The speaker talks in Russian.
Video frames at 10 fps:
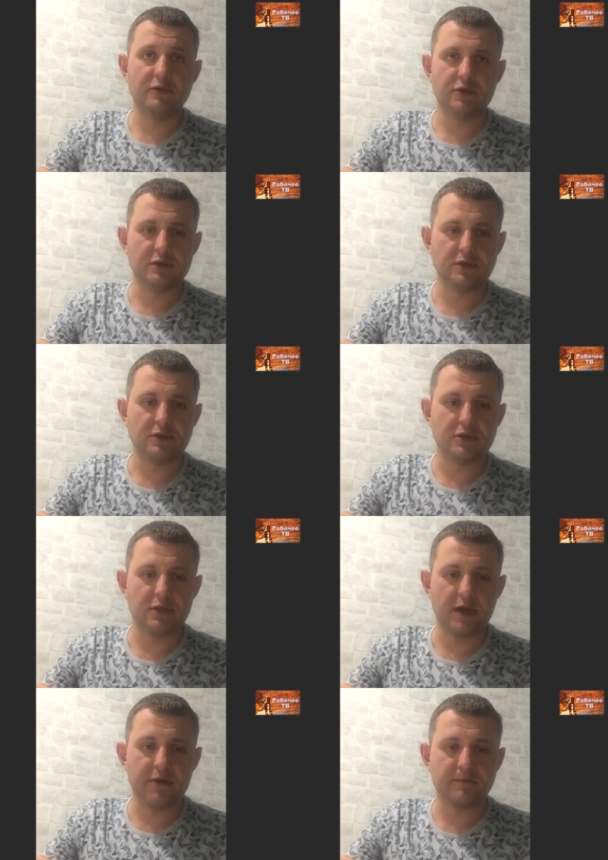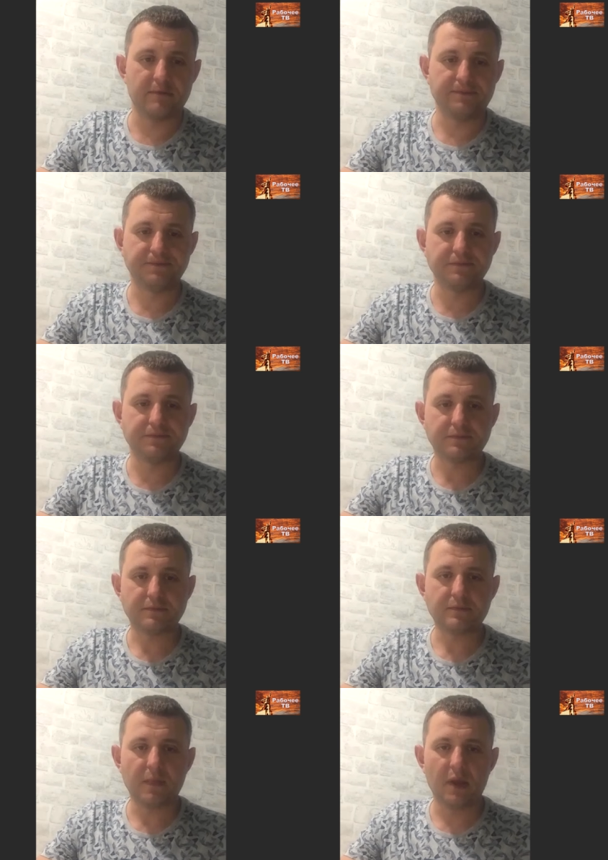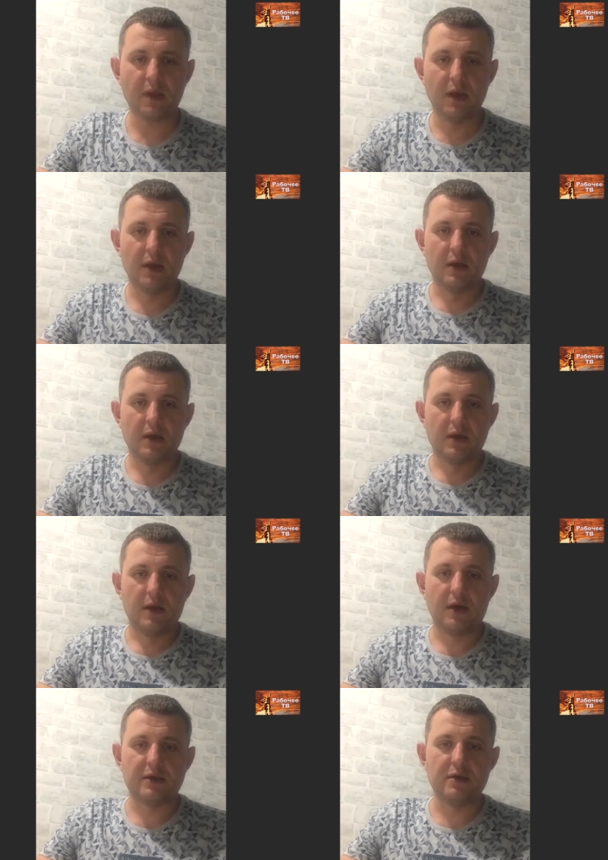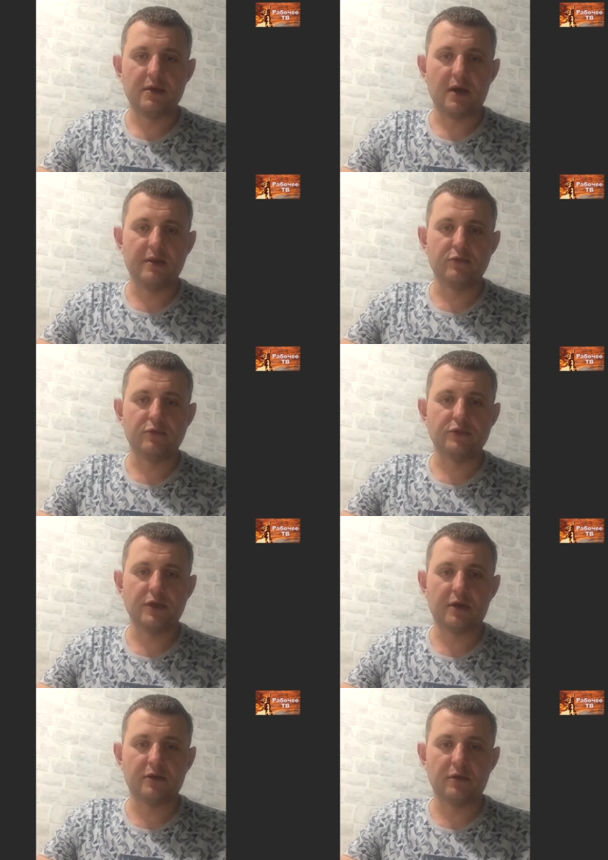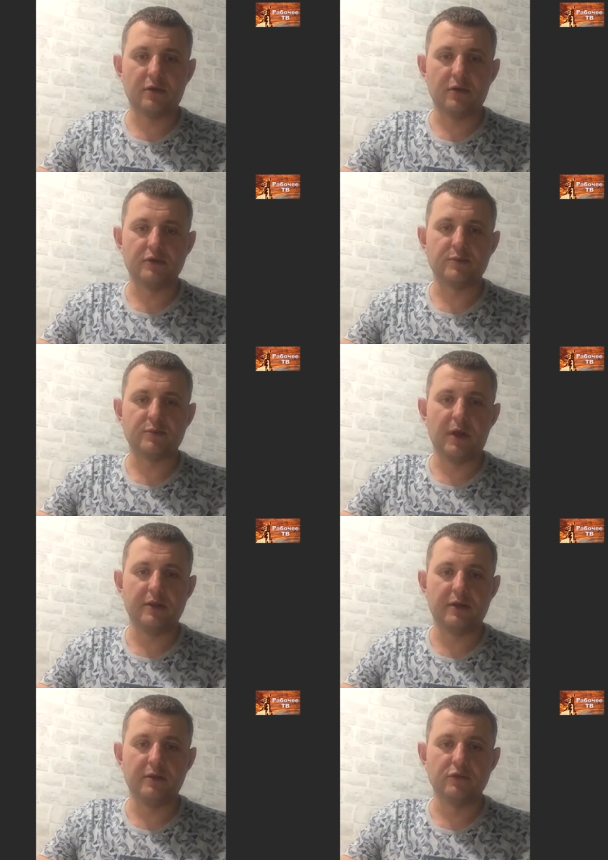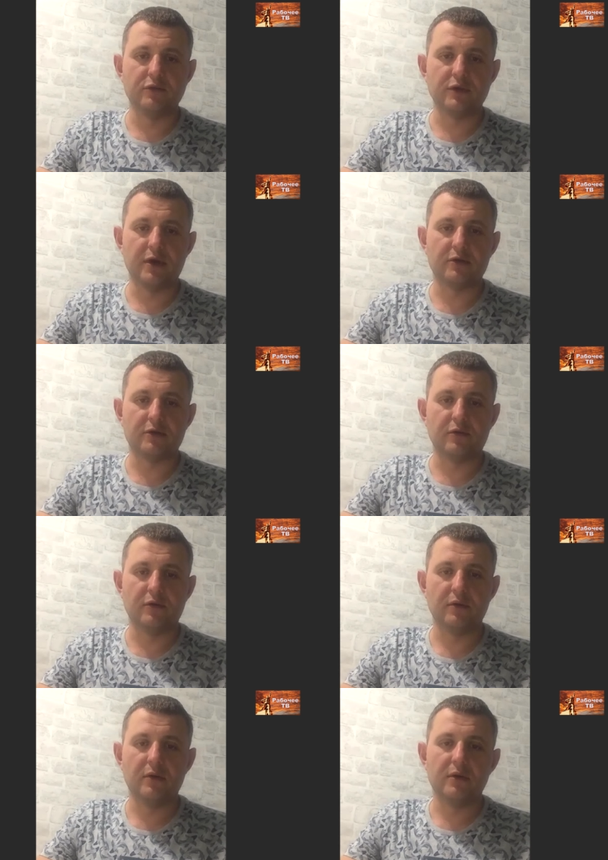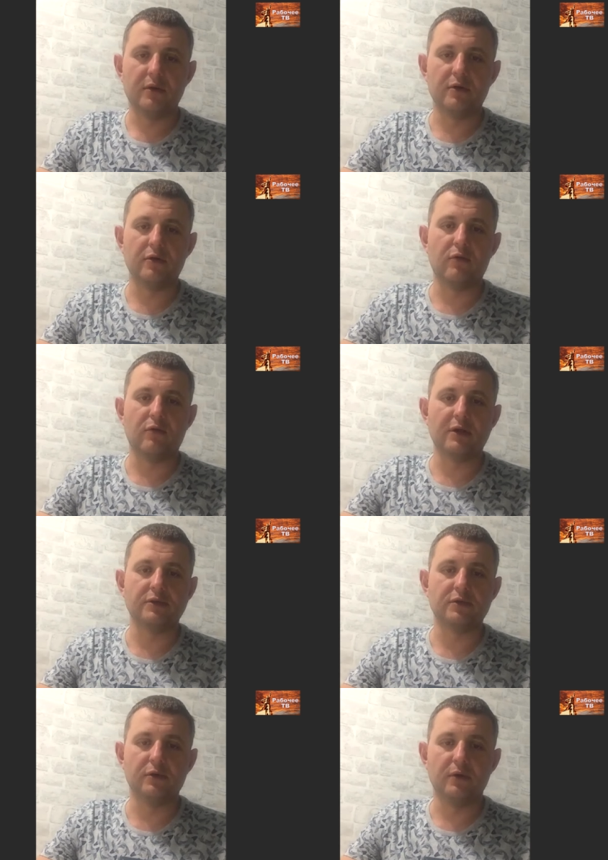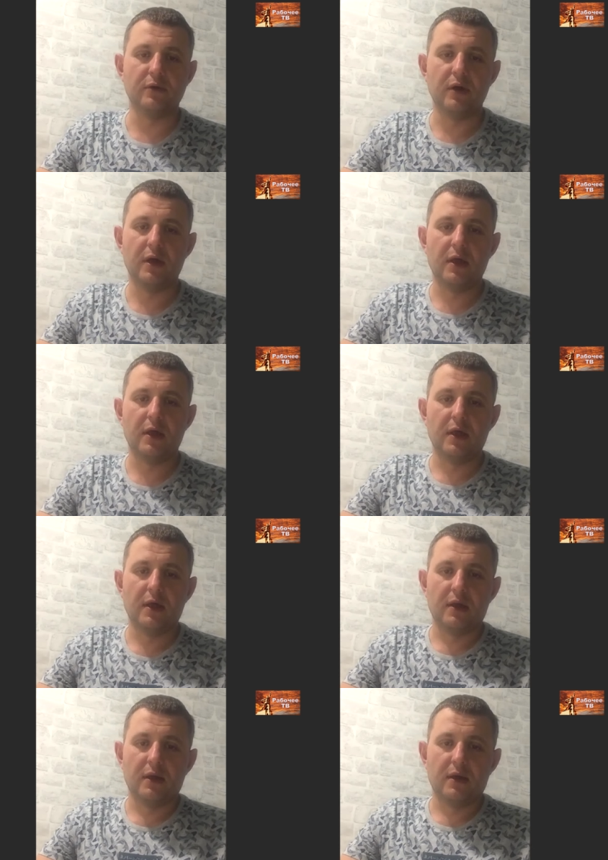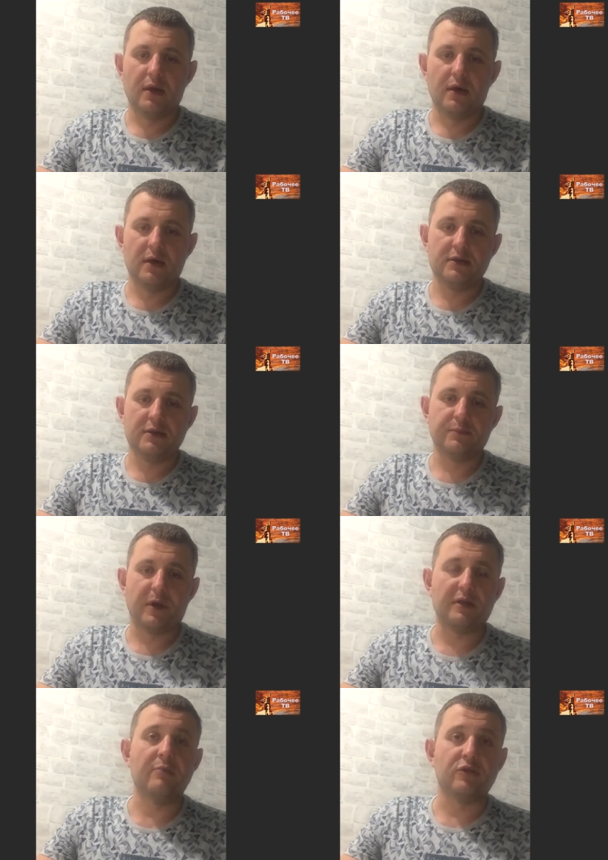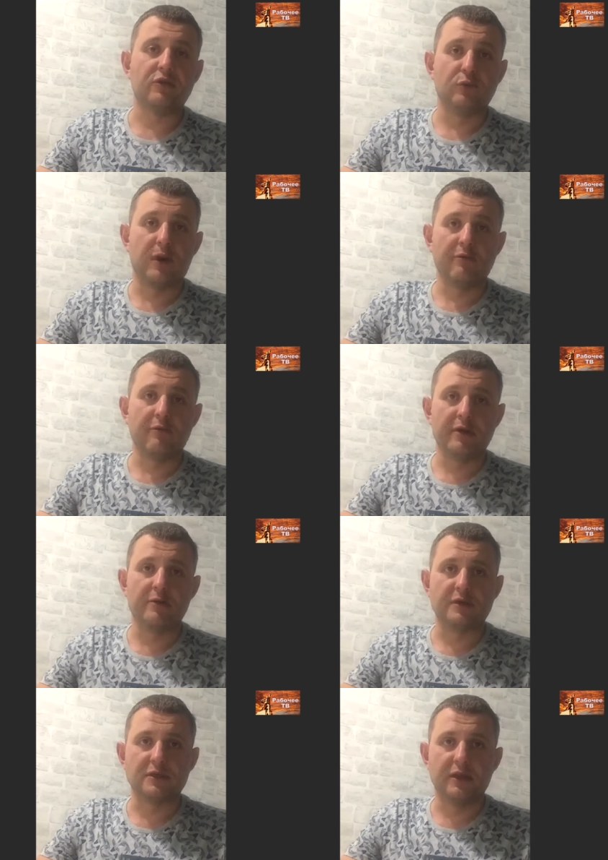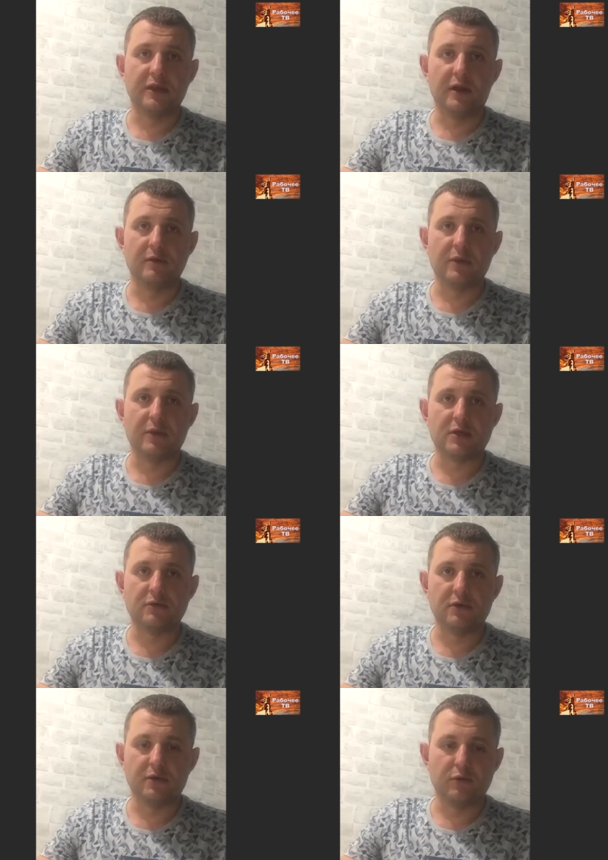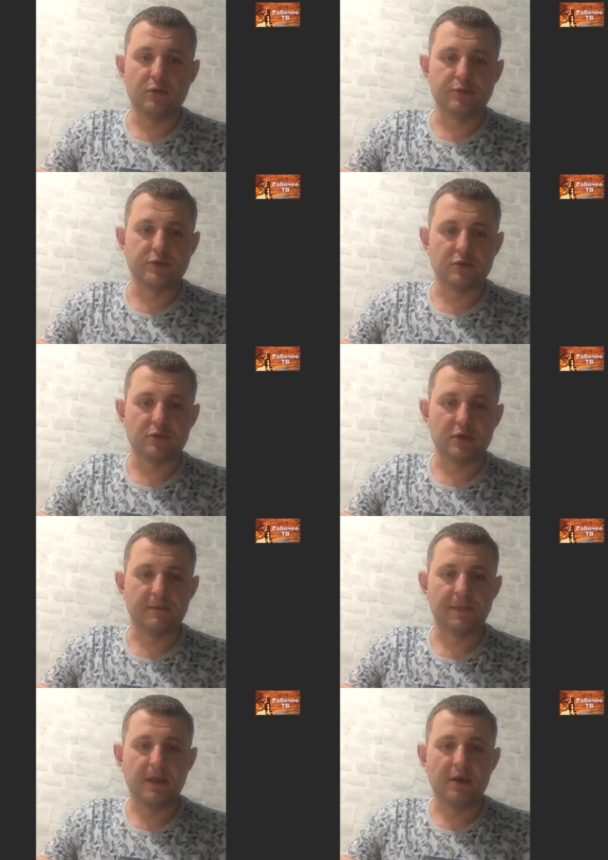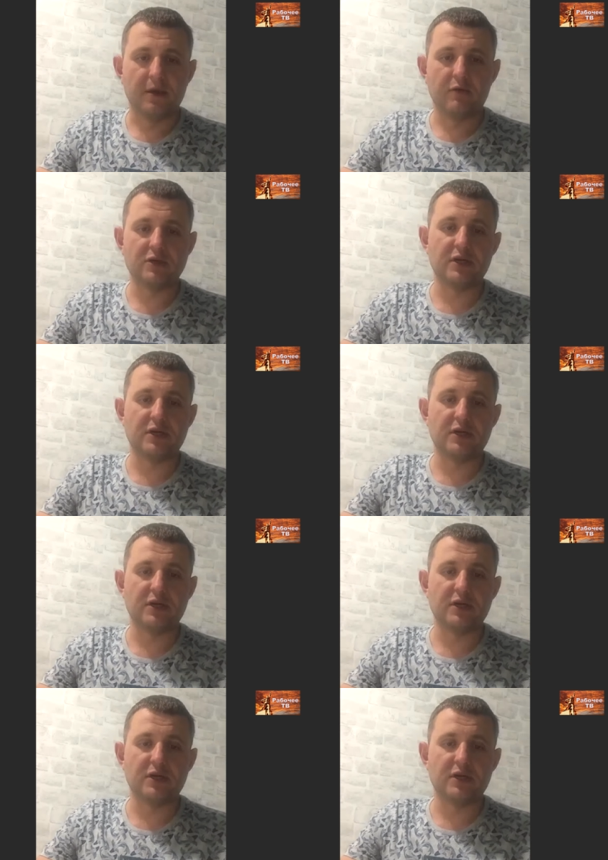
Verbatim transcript: я вам его сейчас зачитаю. А, генеральному директору, исполнительному директору и руководителю а, Департамента управления персоналом нашего общества.